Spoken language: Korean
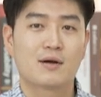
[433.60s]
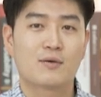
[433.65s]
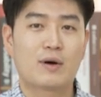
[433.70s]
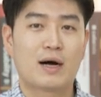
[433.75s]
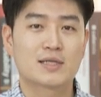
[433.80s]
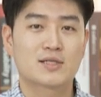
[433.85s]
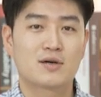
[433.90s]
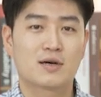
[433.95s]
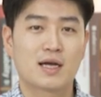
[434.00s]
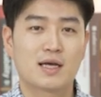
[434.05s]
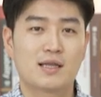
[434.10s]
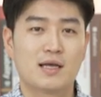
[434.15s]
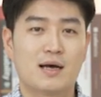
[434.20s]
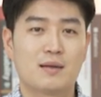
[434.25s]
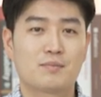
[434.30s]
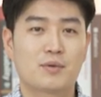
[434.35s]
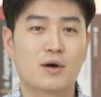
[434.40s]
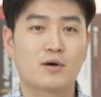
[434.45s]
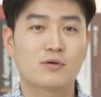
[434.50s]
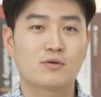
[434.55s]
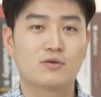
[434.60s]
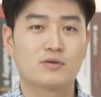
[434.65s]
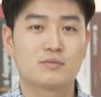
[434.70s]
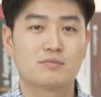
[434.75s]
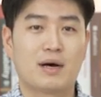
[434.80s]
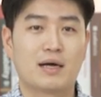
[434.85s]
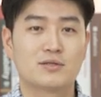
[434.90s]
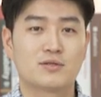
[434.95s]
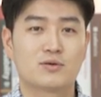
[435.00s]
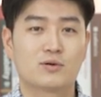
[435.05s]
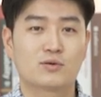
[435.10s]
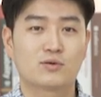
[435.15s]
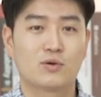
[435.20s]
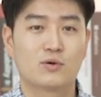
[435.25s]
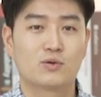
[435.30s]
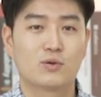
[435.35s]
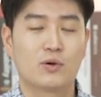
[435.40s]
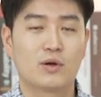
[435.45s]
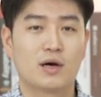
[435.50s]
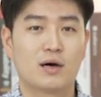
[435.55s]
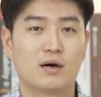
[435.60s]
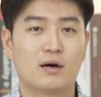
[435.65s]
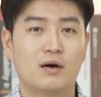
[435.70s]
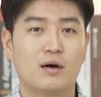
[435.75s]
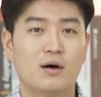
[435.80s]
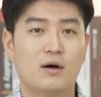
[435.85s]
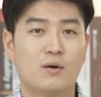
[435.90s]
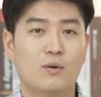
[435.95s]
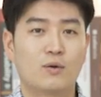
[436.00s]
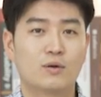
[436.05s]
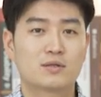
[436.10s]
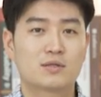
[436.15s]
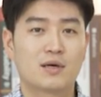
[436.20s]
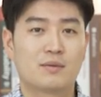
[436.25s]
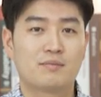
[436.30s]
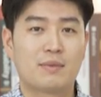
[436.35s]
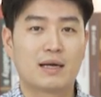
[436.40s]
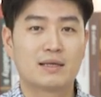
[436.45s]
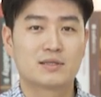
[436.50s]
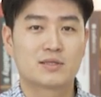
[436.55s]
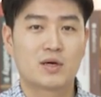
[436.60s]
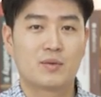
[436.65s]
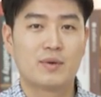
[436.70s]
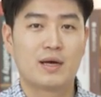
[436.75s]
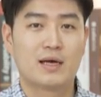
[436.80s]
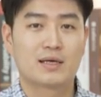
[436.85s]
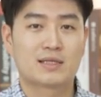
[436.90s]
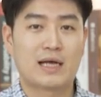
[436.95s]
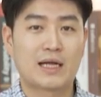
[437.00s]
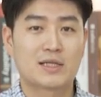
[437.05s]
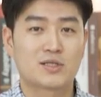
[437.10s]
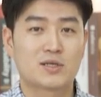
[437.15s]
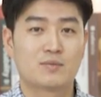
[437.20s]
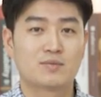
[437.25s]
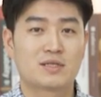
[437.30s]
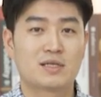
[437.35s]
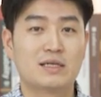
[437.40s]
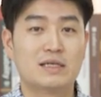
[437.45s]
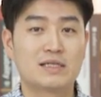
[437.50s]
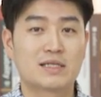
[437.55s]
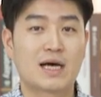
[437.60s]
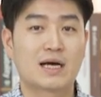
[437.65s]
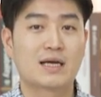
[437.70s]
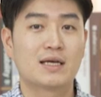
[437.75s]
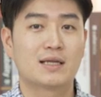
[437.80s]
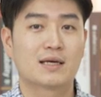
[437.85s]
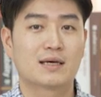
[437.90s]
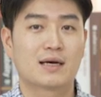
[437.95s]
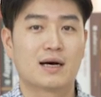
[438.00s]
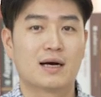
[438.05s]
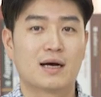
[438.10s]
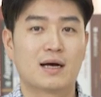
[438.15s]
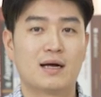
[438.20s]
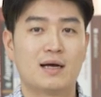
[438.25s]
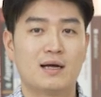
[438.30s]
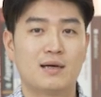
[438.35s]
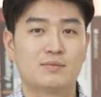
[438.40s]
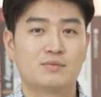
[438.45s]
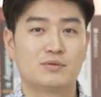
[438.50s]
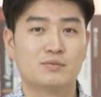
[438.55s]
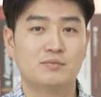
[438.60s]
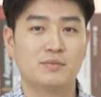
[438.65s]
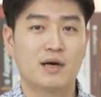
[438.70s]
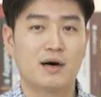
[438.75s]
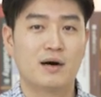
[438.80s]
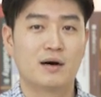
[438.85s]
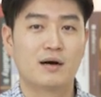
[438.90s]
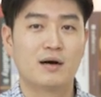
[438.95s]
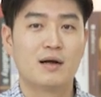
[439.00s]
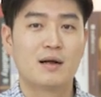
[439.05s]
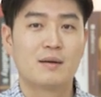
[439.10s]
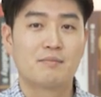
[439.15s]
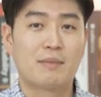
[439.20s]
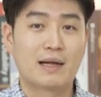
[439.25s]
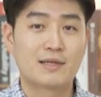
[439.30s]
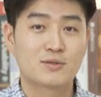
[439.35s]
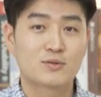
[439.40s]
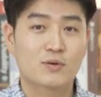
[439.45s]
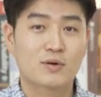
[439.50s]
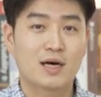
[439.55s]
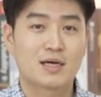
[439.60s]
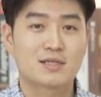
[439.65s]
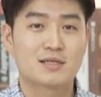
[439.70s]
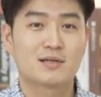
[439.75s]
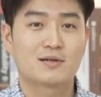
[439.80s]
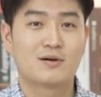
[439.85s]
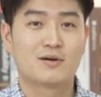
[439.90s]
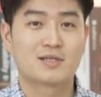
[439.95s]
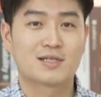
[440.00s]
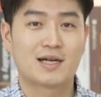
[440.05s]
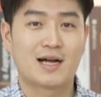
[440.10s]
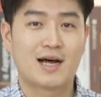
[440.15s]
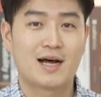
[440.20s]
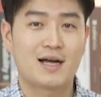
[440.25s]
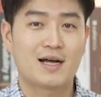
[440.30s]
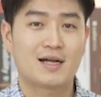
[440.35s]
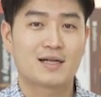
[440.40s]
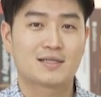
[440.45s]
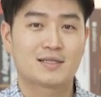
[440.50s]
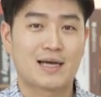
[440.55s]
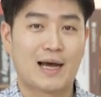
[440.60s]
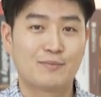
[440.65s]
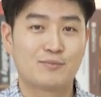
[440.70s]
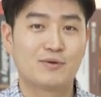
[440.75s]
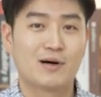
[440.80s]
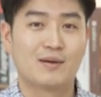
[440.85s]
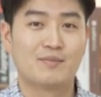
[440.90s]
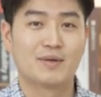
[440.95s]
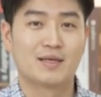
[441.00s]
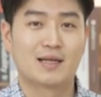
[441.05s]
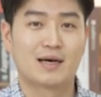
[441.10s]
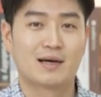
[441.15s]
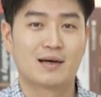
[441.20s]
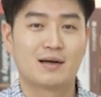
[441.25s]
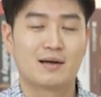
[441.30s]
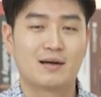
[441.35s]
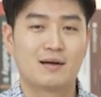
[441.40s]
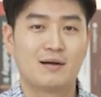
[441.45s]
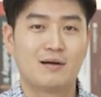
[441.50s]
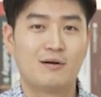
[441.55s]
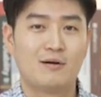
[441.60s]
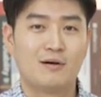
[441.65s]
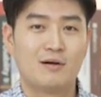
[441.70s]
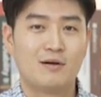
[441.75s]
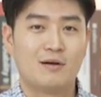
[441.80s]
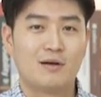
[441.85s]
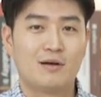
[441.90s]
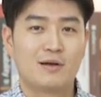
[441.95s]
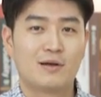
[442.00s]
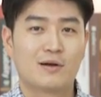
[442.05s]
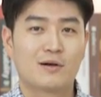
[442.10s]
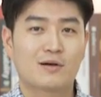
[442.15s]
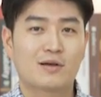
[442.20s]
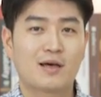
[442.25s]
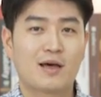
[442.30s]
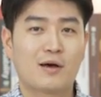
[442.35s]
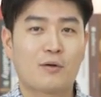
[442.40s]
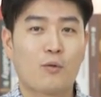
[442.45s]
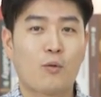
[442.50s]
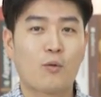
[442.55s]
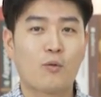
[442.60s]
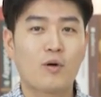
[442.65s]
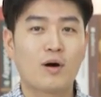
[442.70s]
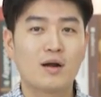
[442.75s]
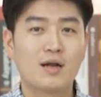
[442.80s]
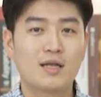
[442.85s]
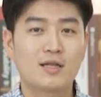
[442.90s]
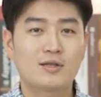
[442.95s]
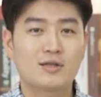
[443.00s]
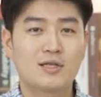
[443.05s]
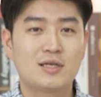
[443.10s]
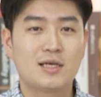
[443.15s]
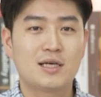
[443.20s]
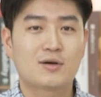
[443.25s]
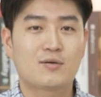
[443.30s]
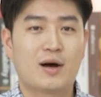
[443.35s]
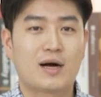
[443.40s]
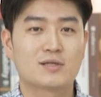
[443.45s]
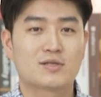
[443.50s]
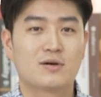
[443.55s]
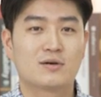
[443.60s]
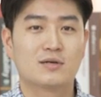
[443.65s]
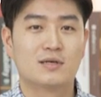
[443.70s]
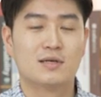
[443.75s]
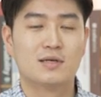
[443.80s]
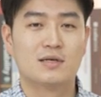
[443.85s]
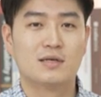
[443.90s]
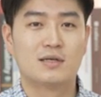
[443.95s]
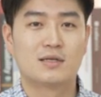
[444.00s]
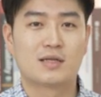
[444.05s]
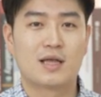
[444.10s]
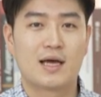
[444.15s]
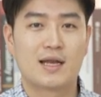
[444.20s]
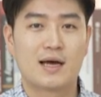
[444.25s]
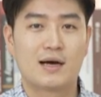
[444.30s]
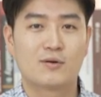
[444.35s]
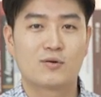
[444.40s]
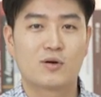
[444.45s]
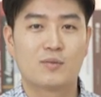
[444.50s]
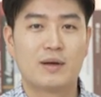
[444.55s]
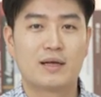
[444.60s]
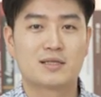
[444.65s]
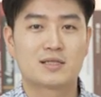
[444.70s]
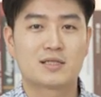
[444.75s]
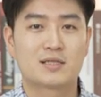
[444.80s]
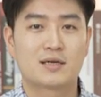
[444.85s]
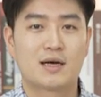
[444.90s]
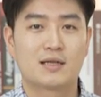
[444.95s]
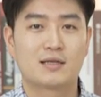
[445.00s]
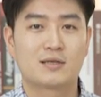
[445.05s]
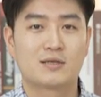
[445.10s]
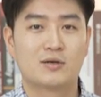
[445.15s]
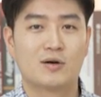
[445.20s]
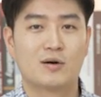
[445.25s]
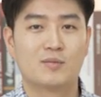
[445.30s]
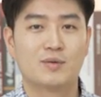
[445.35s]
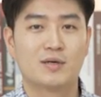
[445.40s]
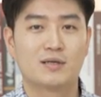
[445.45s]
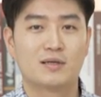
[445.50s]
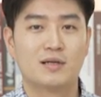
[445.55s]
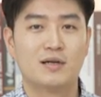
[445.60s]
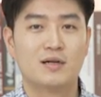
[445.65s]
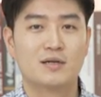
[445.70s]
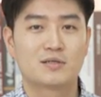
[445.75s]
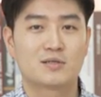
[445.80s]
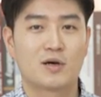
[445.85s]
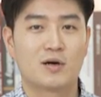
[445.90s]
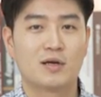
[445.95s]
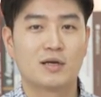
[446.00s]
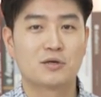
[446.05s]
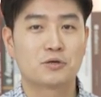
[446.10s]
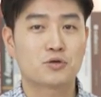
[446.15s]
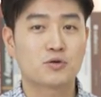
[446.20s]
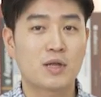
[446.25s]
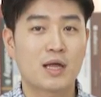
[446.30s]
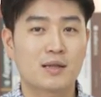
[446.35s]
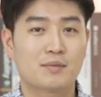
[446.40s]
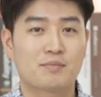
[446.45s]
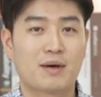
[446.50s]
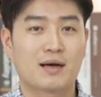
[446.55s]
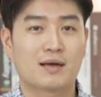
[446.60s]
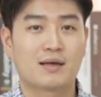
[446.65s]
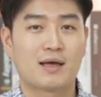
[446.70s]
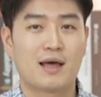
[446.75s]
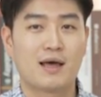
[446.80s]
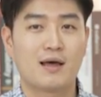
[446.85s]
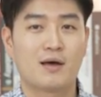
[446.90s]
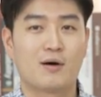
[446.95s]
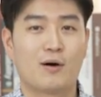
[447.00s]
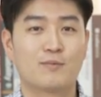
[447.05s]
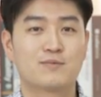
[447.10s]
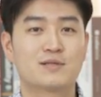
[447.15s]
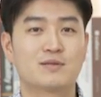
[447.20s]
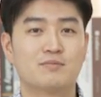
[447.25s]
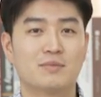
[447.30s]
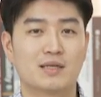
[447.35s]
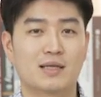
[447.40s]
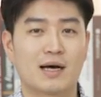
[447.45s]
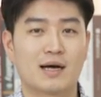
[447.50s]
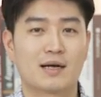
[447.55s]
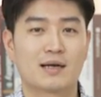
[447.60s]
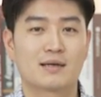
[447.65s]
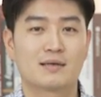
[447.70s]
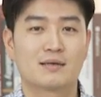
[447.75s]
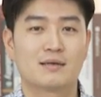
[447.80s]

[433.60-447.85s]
과정에 대한 평균 만족도도요, 오 점 만점에 사 점 칠 이상이니까 분명 만족하실 것이라 자부합니다. 이렇게 고퀄리티 과정을 대량으로 매칭한 기업은 저희 휴넷밖에 없습니다.